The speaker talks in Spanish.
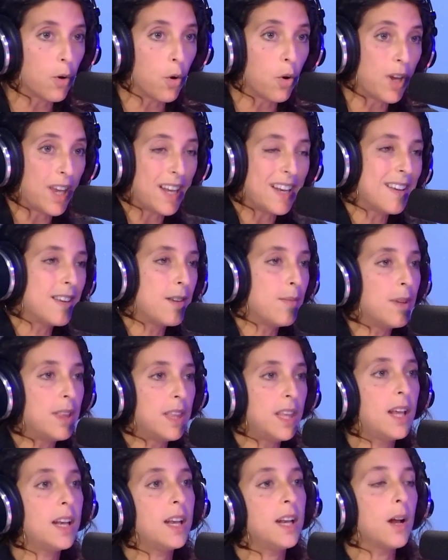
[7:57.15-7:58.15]
con quienes se
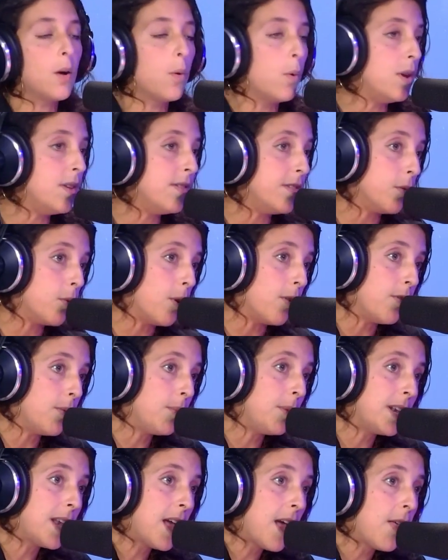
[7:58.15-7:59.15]
metían, era o el chico
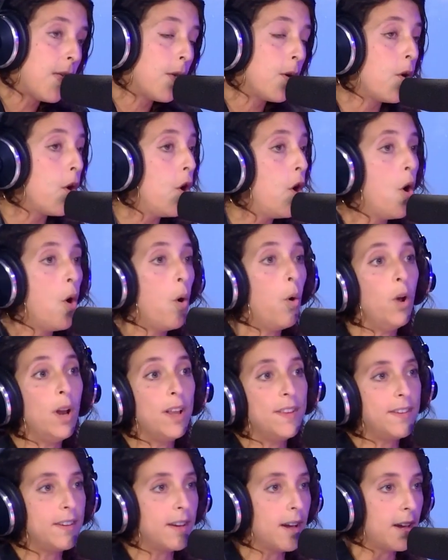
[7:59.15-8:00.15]
afeminado o
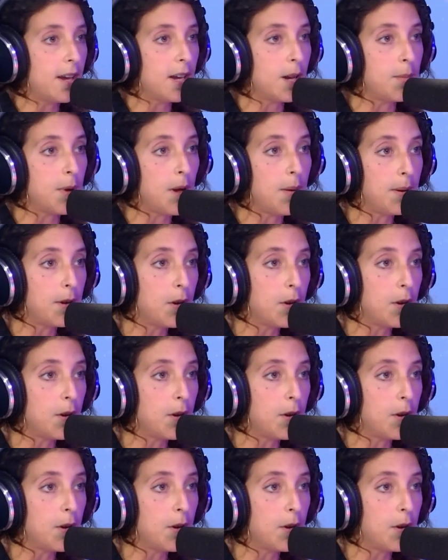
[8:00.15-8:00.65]
la chica que era más